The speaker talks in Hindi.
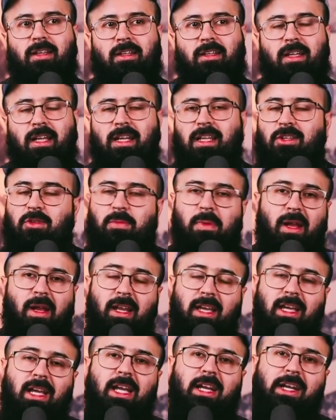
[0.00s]
यानी इस
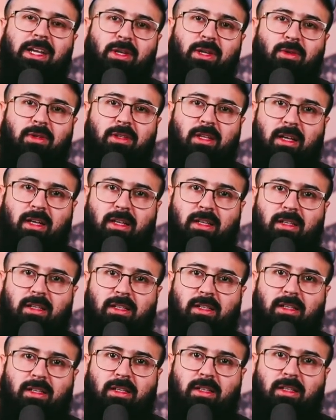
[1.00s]
ये एटीट्यूड था
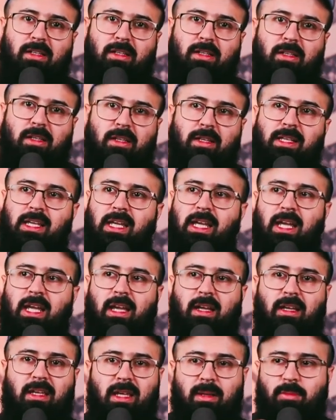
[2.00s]
ये
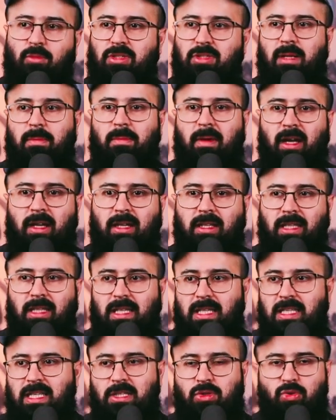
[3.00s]
एक ये मुसलमान ये
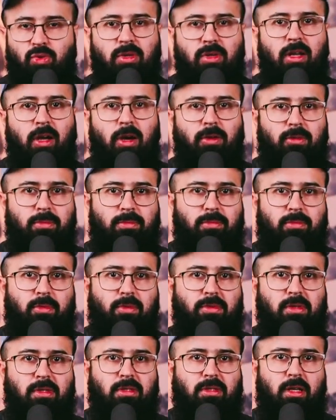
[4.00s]
दिस इज सुन्ना
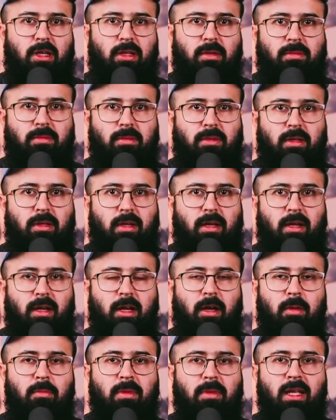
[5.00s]
प्रोफेसर सलाम
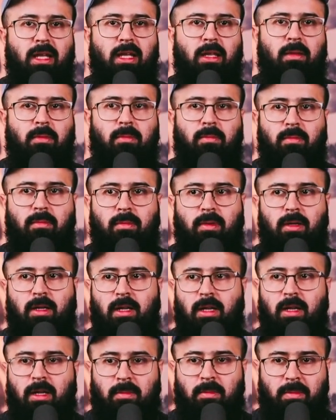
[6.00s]
हमने
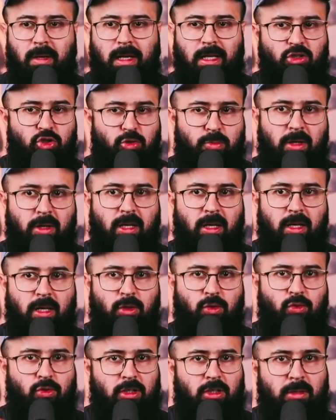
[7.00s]
पांचों पर करना
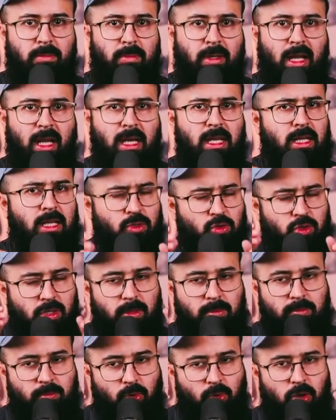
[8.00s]
तो सुनत बना लिया जो
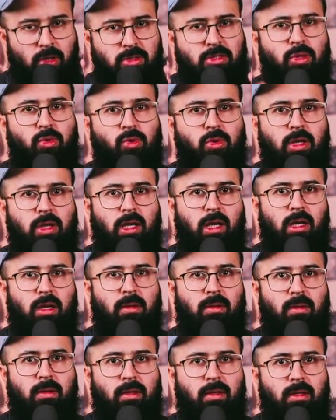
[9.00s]
कि बहुत ज़रूरी है
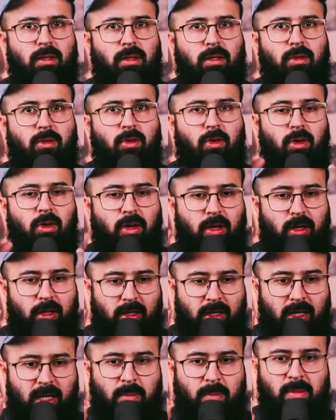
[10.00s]
और
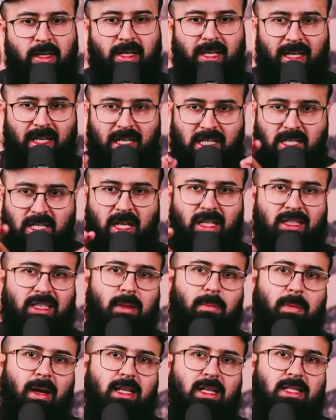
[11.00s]
ये हमारे निजात
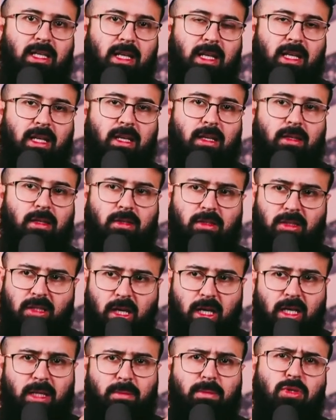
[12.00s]
का बायस है
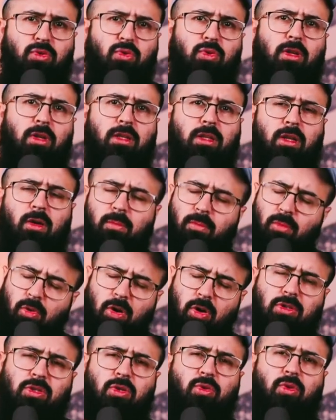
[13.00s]
दाढ़ी भी सुनत है
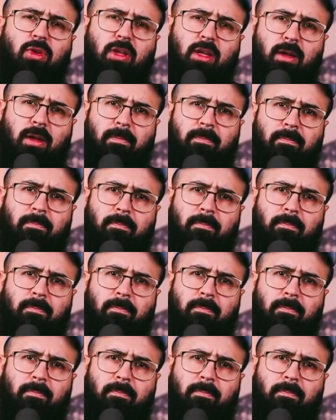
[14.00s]
बहुत ज़रूरी है